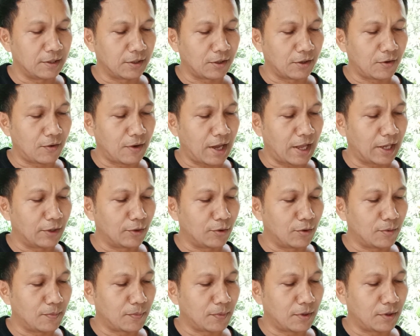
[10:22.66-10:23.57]
แล้วก็อัน
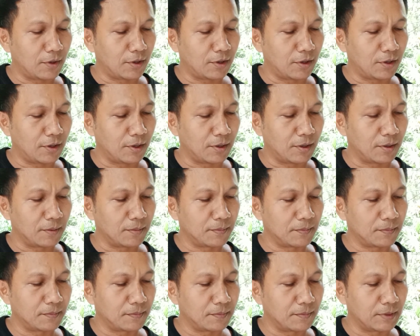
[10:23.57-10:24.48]
นบก็
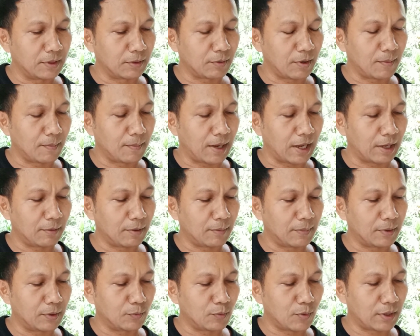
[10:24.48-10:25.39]
มีความหมาย
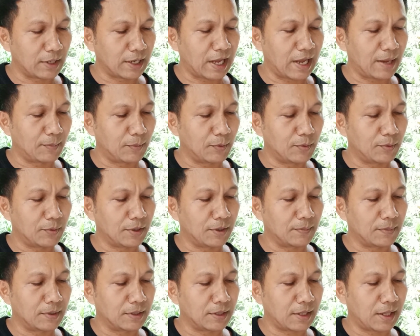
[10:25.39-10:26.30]
ว่าเป็นห่วงน้ำด้วย
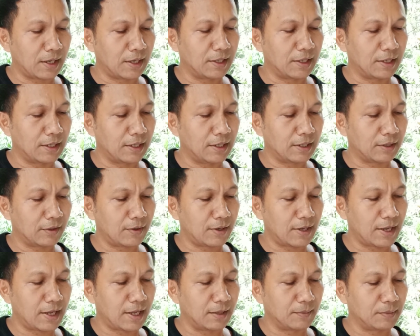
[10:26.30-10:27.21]
เป็นทะเลก็
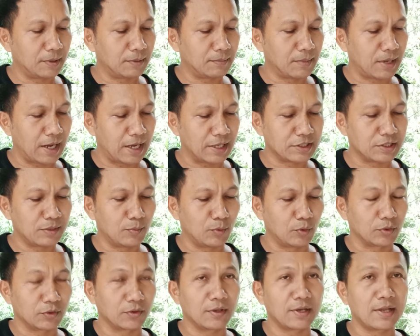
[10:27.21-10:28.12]
ได้เป็นมหาส
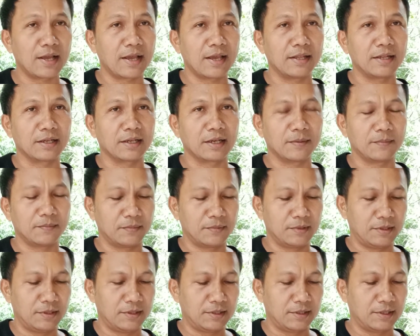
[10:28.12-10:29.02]
มุทรก็ได้นะครับ
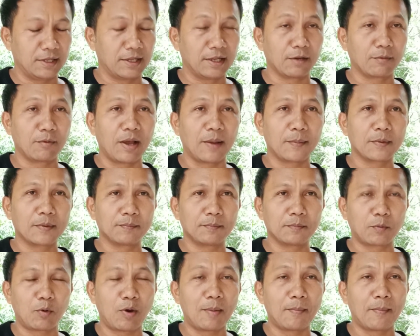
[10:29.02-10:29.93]
ในความ
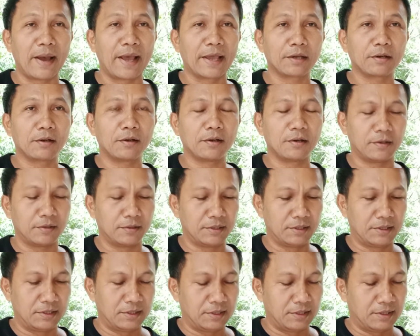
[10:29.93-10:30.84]
ความหมายก็
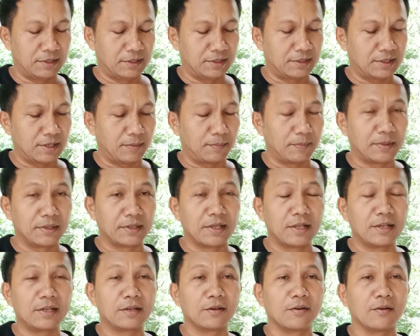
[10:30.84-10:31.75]
จะเป็น
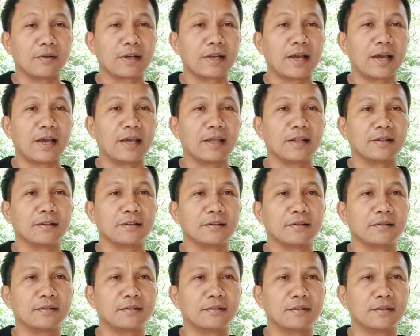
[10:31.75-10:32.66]
ในเรื่องของการ
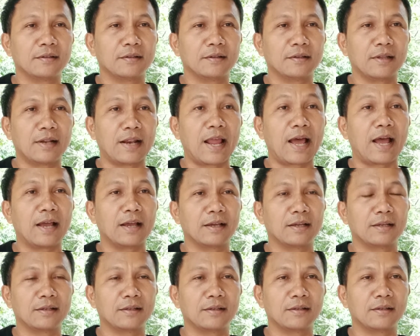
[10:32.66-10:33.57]
ละ
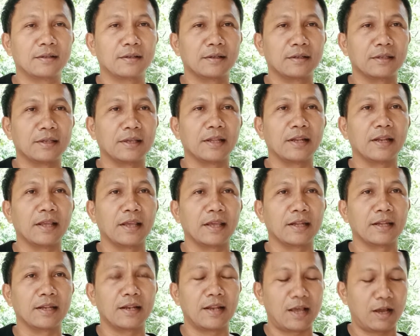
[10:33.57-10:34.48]
กิเล
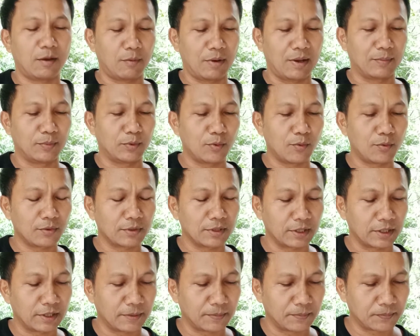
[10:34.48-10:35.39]
สละความทุกข์
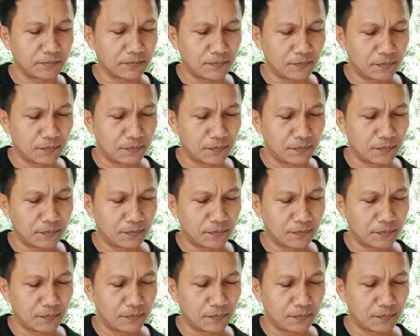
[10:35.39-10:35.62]
นะครับ